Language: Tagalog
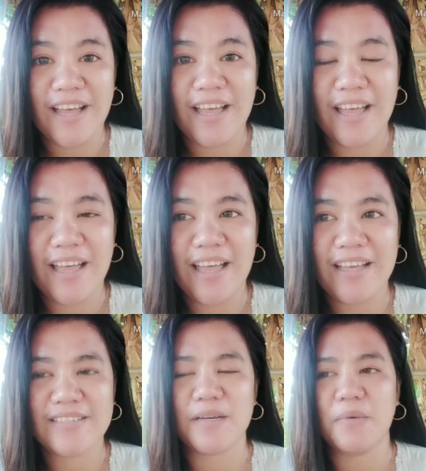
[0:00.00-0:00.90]

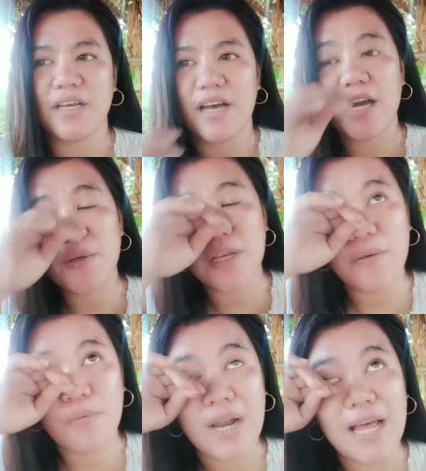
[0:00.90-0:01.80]
Sabi niya, ayaw niya,
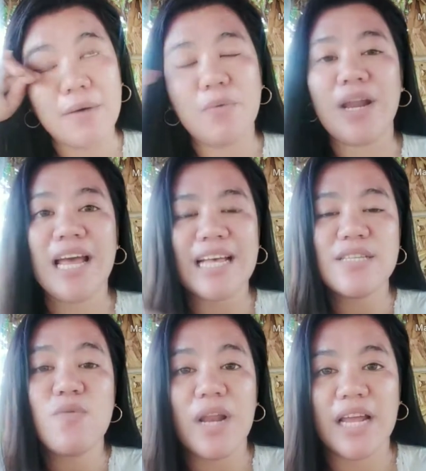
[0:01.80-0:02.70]
wala, wala, as
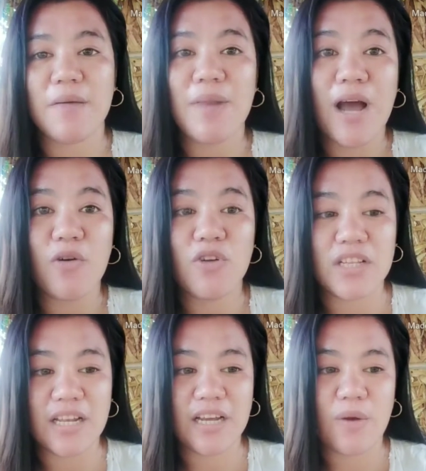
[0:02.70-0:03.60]
in wala na, blanco na
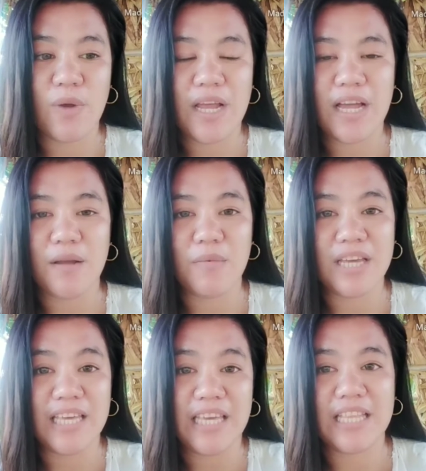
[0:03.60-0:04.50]
talaga, wala ka nang
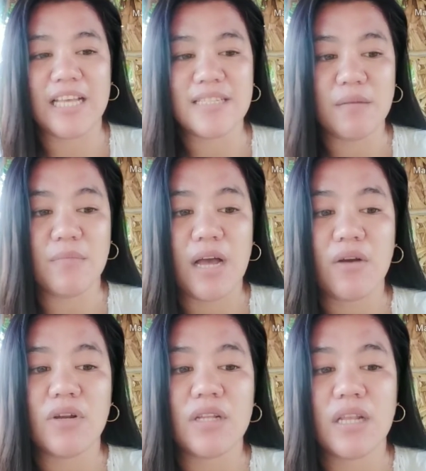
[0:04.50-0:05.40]
makikita, as in
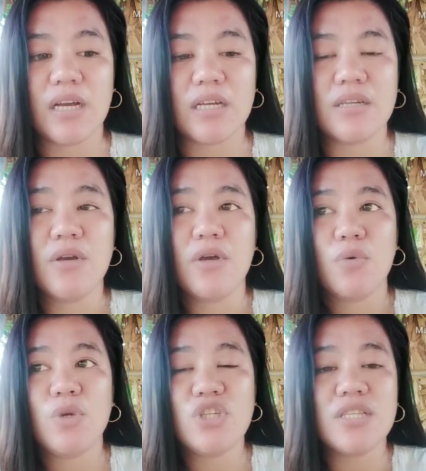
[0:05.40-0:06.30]
blanco na talaga.
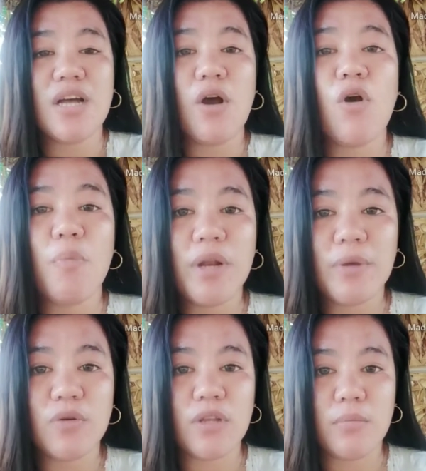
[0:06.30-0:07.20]
Which is naka-open
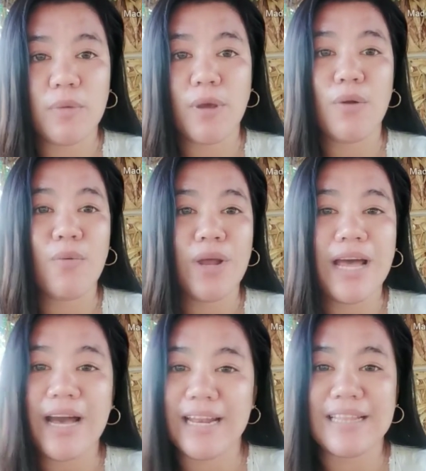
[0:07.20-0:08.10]
naman yung TV, pero wala
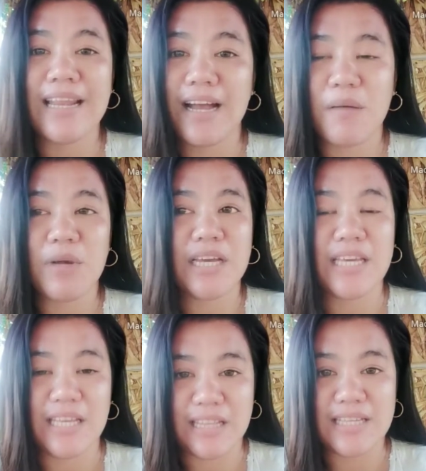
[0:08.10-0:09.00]
ka na talagang
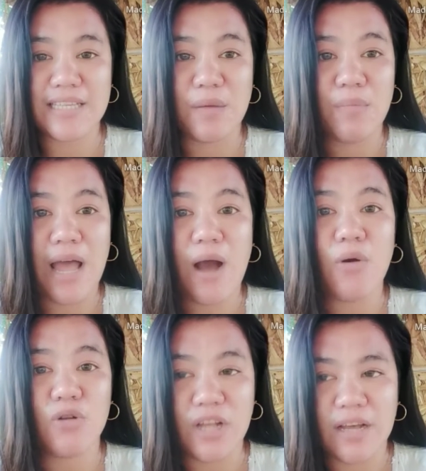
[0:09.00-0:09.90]
makikita, as in
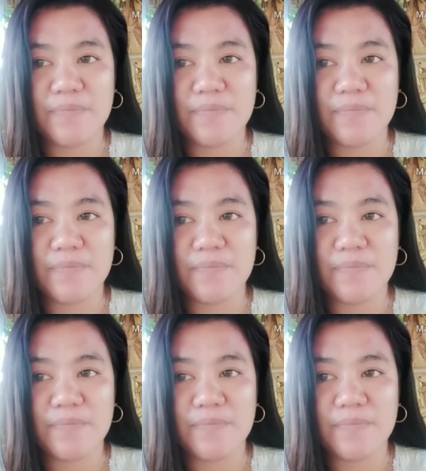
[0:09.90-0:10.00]
blanco na.